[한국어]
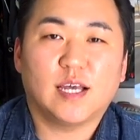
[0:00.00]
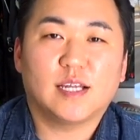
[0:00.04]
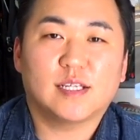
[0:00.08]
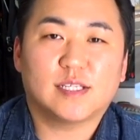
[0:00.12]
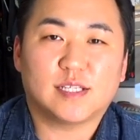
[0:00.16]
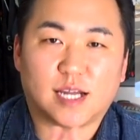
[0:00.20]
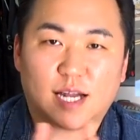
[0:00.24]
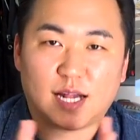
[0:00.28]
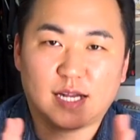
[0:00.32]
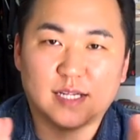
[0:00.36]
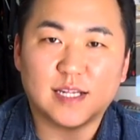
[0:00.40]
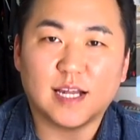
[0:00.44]

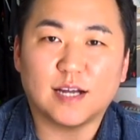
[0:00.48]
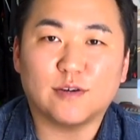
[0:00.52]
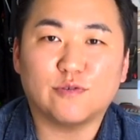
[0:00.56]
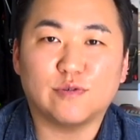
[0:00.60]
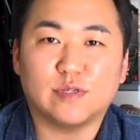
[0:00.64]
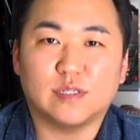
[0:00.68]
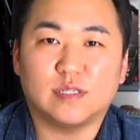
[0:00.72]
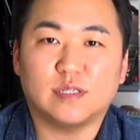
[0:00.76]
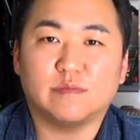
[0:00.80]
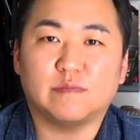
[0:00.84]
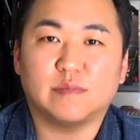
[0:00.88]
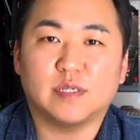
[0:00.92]
잘 타고
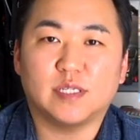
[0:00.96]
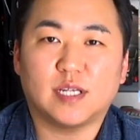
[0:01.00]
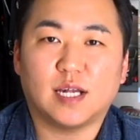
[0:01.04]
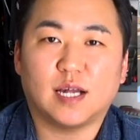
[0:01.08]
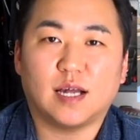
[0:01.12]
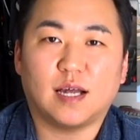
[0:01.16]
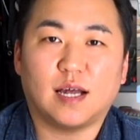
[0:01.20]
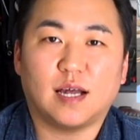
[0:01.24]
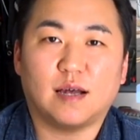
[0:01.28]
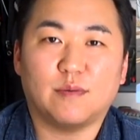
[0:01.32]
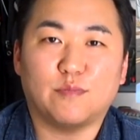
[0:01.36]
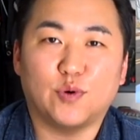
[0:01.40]

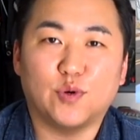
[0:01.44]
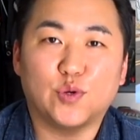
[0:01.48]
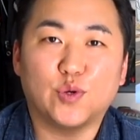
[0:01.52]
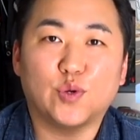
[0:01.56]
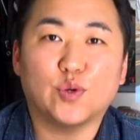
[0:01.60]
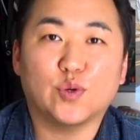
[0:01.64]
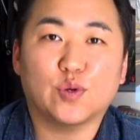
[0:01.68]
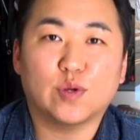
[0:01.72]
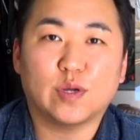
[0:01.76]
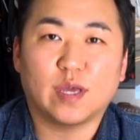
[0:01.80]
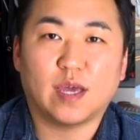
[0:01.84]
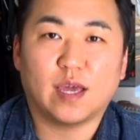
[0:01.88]
있습니다 뭐
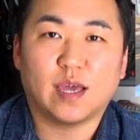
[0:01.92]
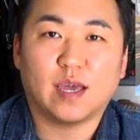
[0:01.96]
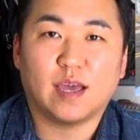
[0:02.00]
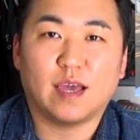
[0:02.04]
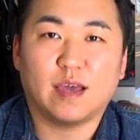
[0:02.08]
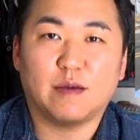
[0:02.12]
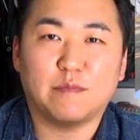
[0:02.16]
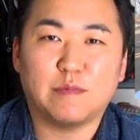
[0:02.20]
이렇게